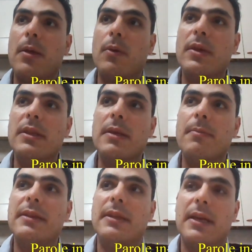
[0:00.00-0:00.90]
Quindi
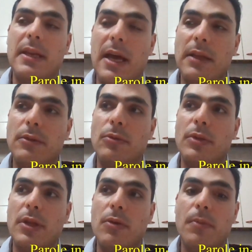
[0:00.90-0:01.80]
mettere in atto
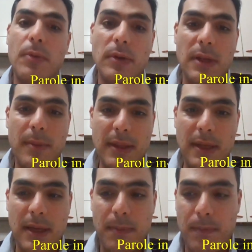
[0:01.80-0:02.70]
dei
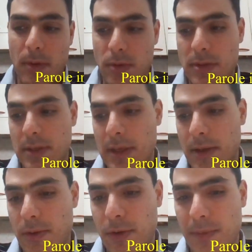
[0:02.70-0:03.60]
comportamenti che
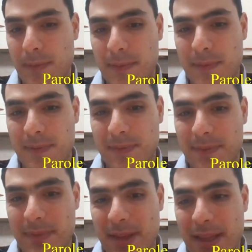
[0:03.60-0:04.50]
possano
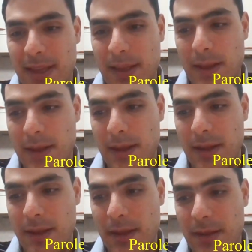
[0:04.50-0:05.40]
mh,
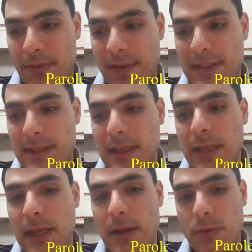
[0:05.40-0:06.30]
far
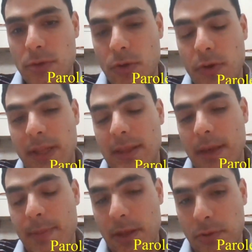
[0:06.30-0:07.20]
sì che il nostro
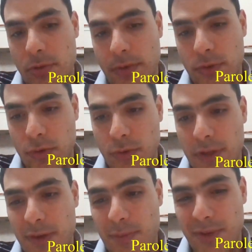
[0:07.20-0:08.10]
orientamento verso
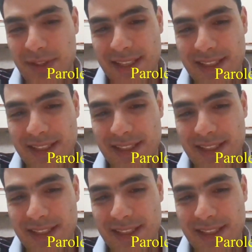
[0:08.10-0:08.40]
Dio possa